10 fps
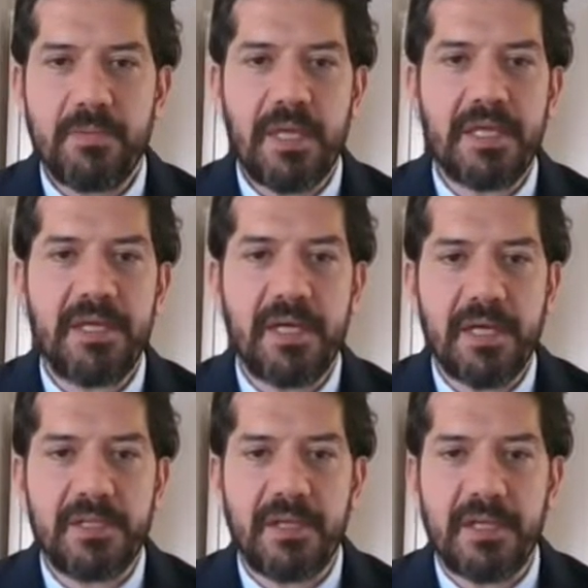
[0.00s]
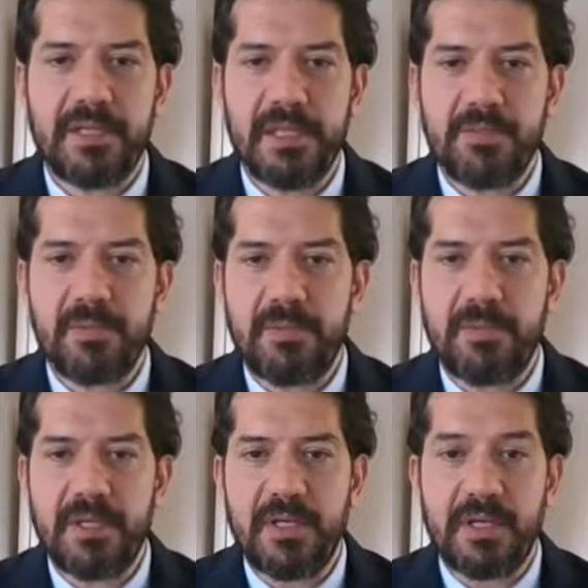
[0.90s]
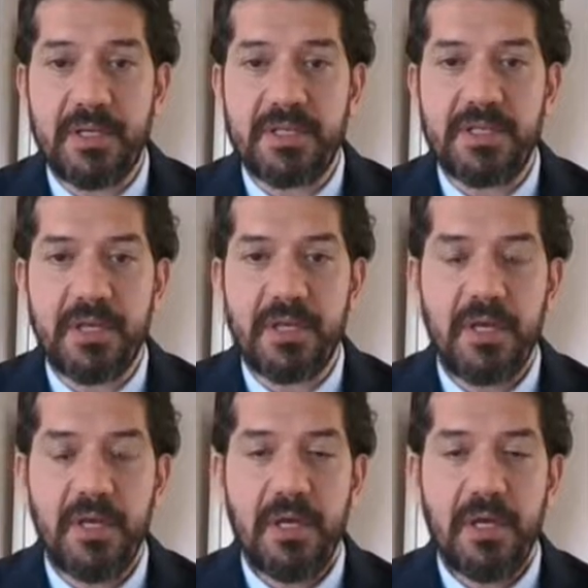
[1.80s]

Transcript: belki ayakta atlatma gibi geçecek.